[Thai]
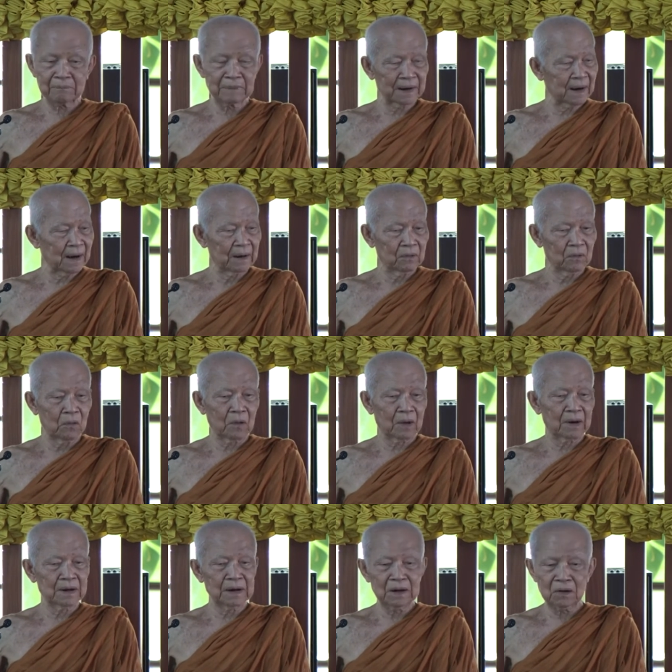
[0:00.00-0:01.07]
มาได้ โลก
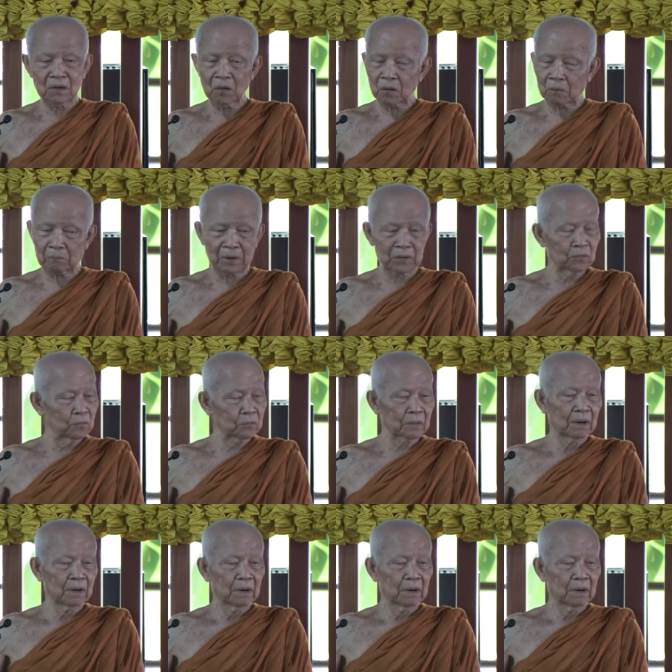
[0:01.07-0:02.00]
วันนี้โลกมนุษย์